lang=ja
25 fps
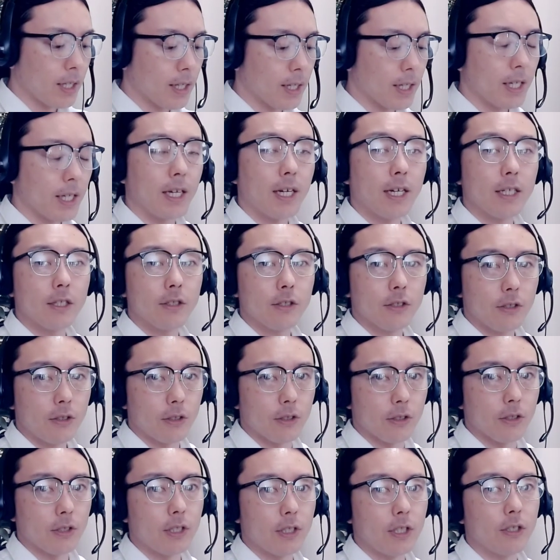気がつくに
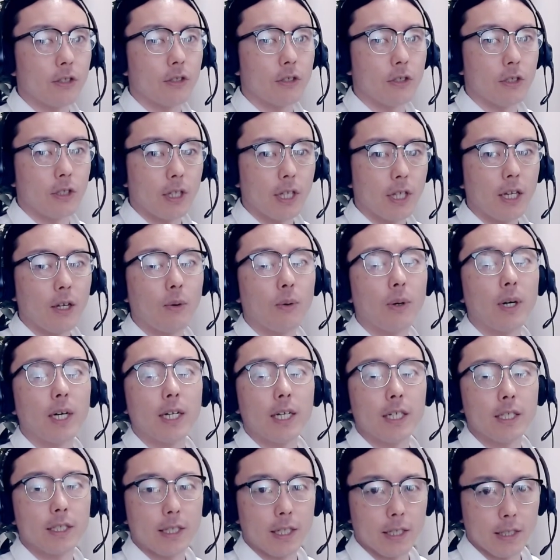ついてお
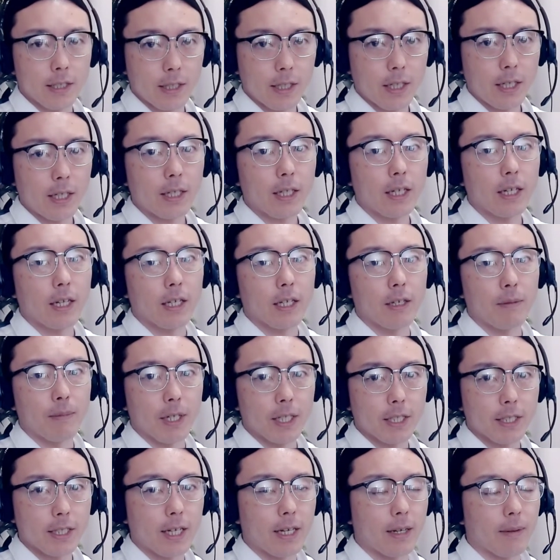話しさせていただきま
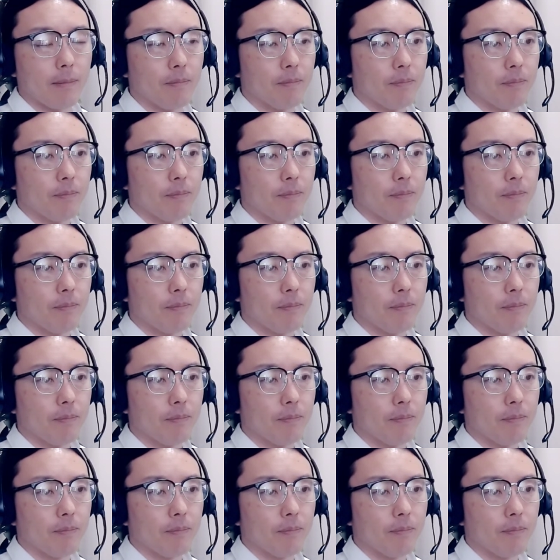した。